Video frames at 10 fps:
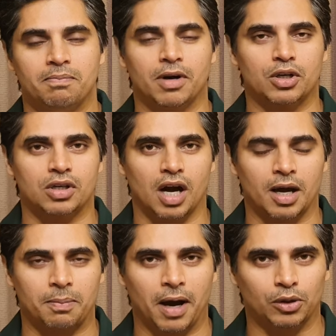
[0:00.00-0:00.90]
बट अगर
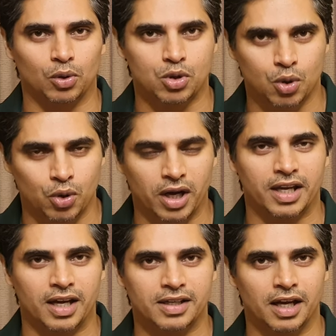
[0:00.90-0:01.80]
बात को छोटा
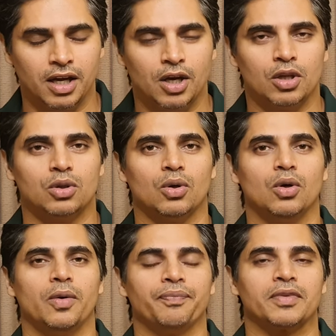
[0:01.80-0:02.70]
किया जाए तो
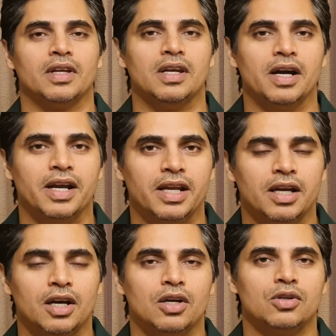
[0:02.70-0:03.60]
लर्निंग
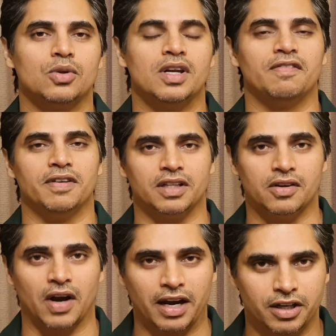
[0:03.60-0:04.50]
टू लिव विद
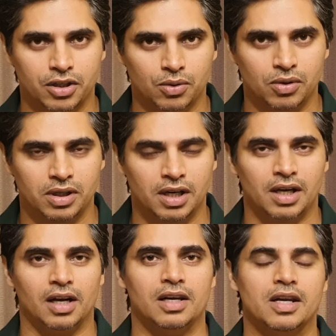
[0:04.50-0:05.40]
ग्रैटिट्यूड
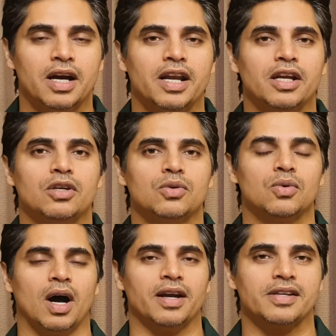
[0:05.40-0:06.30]
लर्निंग टू
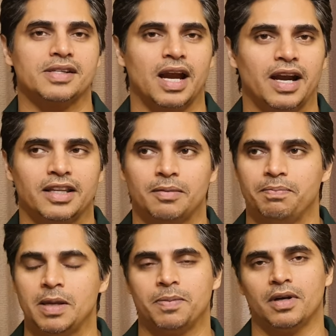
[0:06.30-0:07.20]
अंडरस्टैंड दैट
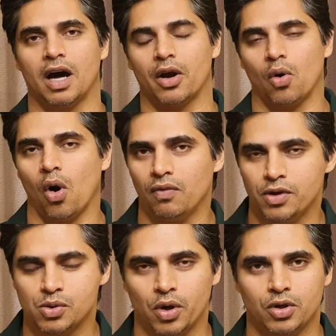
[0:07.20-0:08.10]
पीपल आर
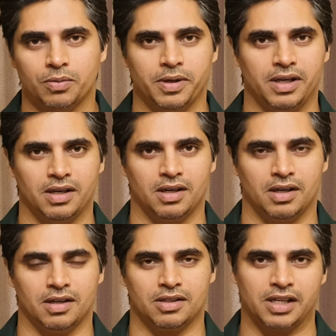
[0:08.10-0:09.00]
ऑलवेज गोइंग टू बी
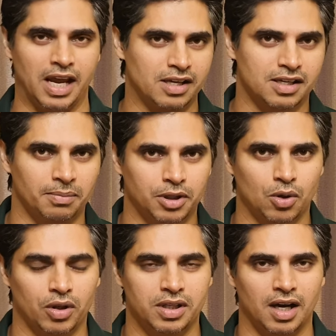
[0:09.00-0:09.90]
सेंग समथिंग
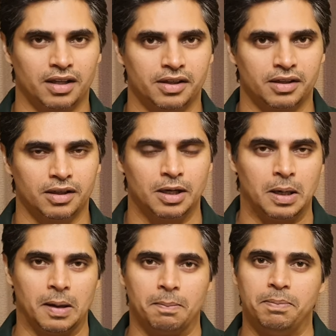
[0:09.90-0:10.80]
ऑफ द अदर
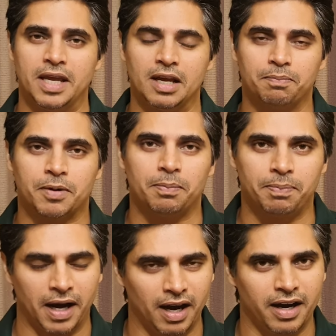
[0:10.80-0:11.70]
बींग
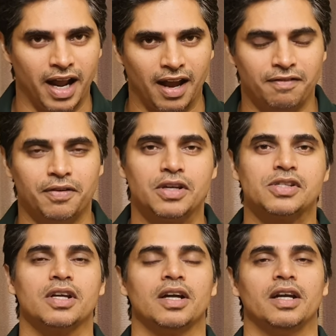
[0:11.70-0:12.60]
प्रिपेयर्ड एवरी
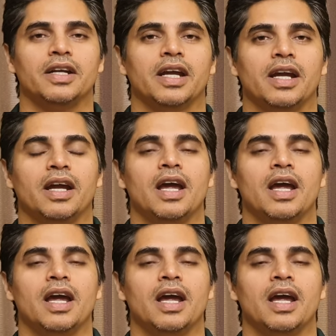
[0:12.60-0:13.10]
सिंगल डे